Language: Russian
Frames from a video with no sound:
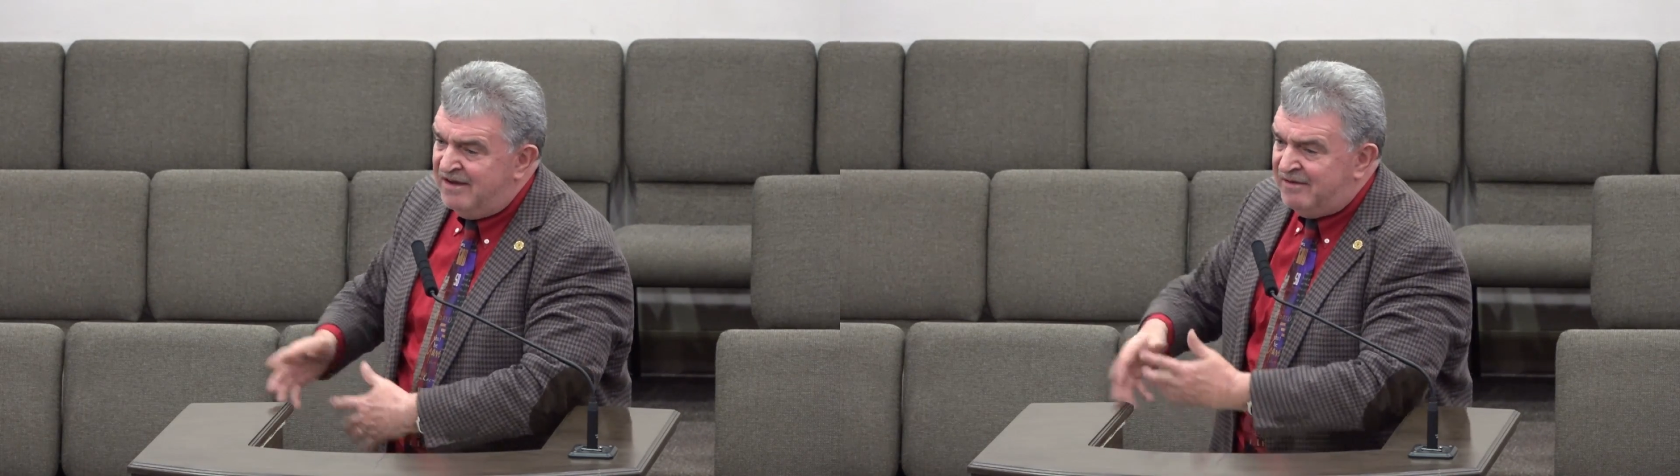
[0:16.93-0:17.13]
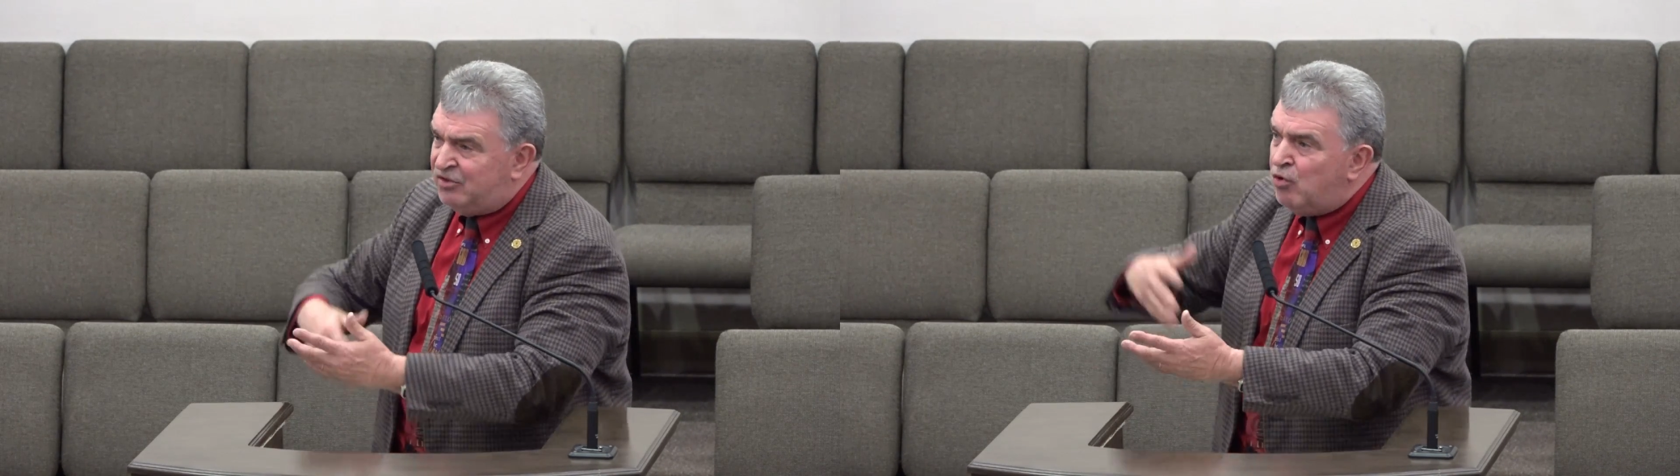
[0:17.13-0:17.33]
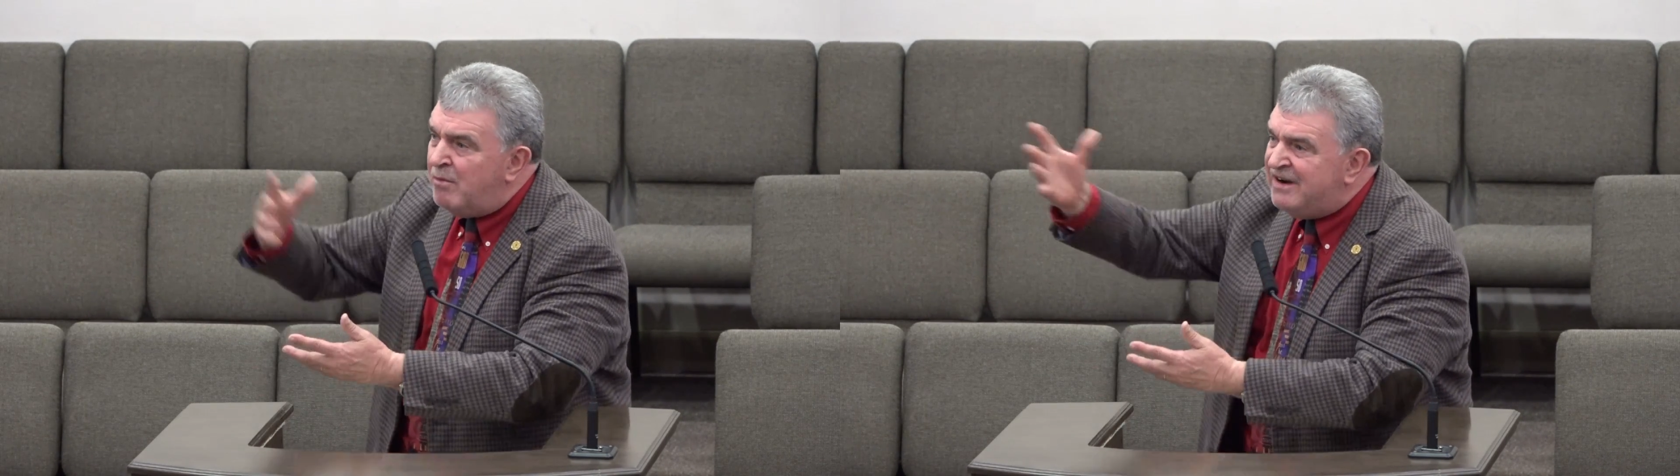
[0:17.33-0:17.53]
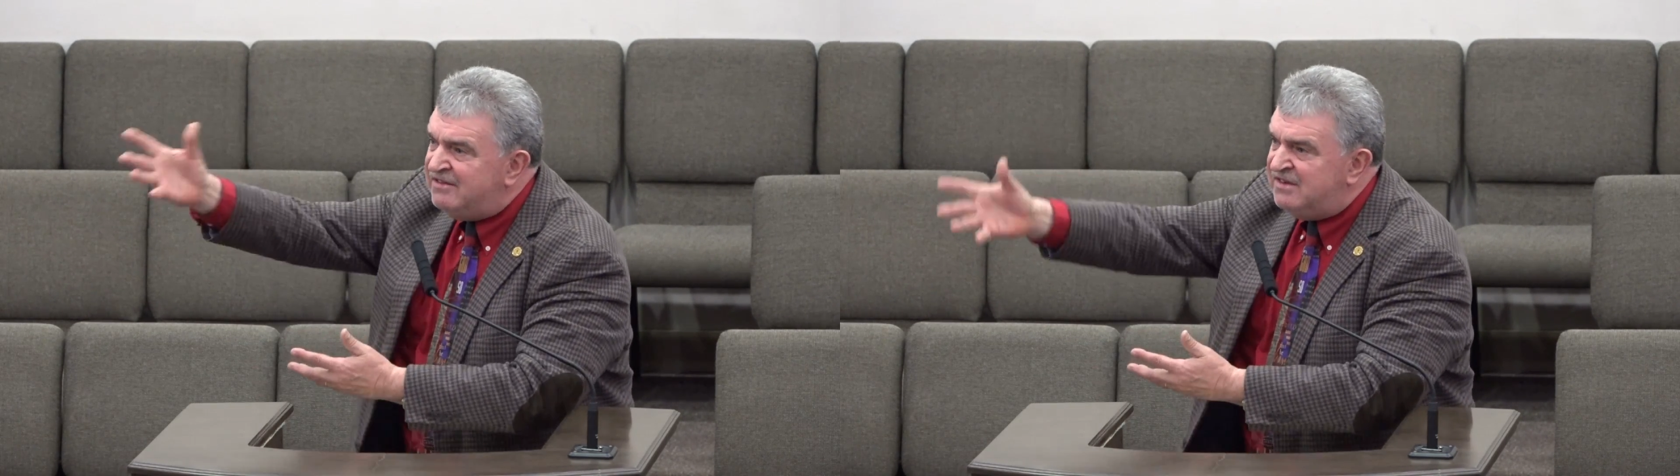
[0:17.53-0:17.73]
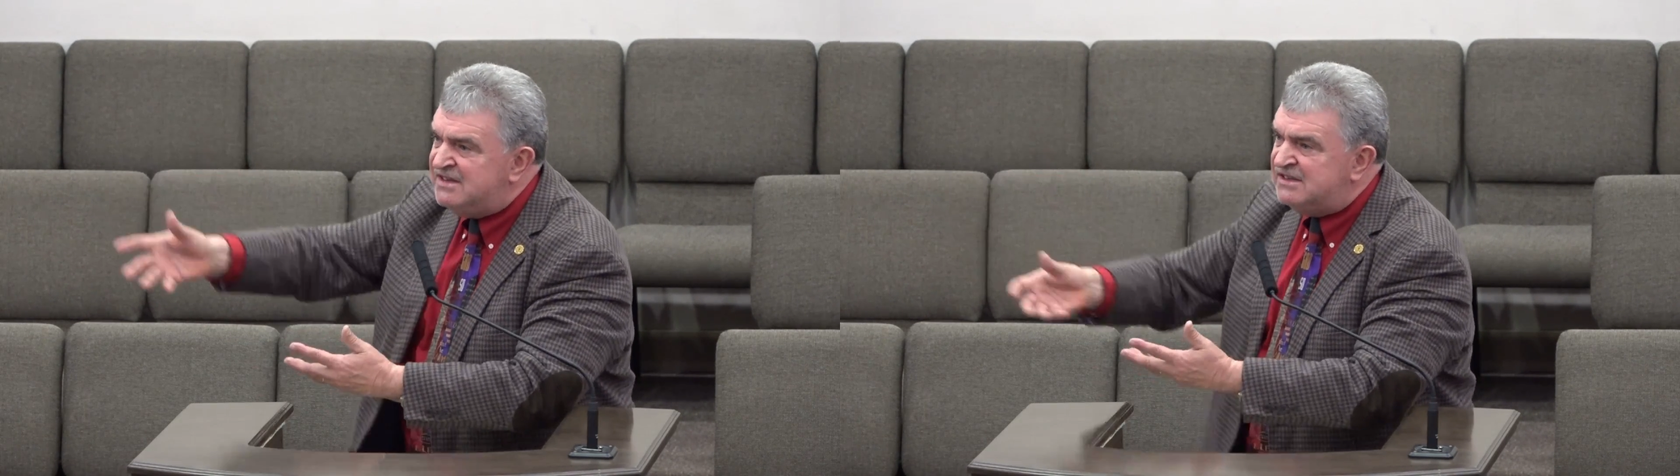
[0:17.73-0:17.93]
дом
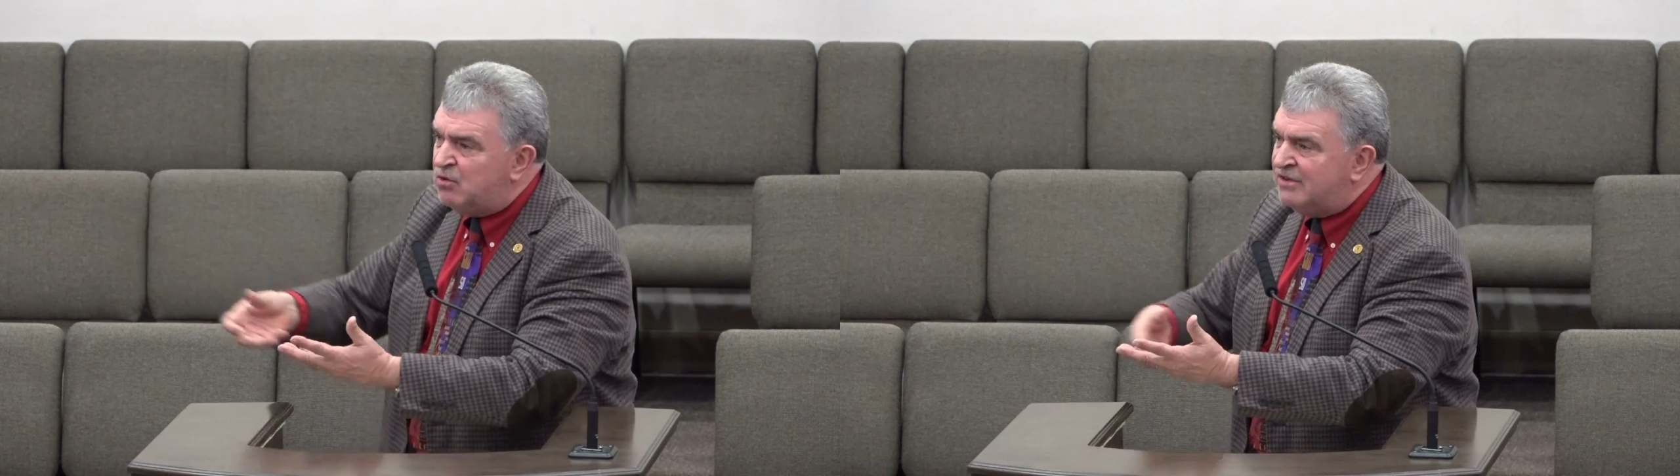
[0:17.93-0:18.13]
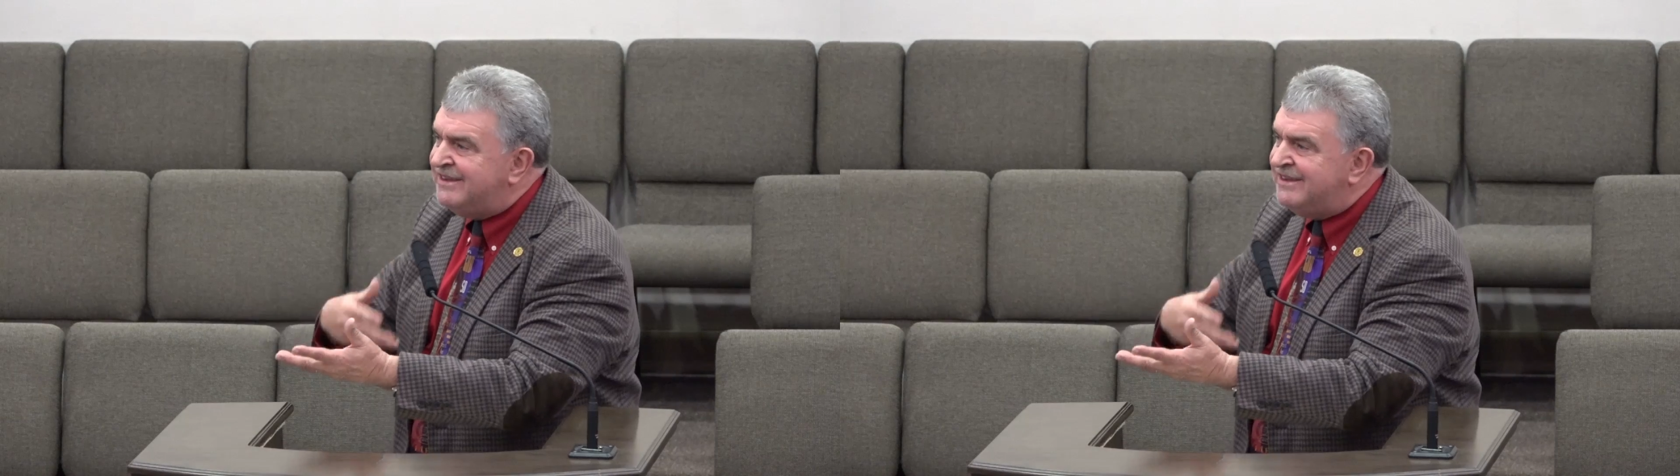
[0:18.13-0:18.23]
молитвенный строит,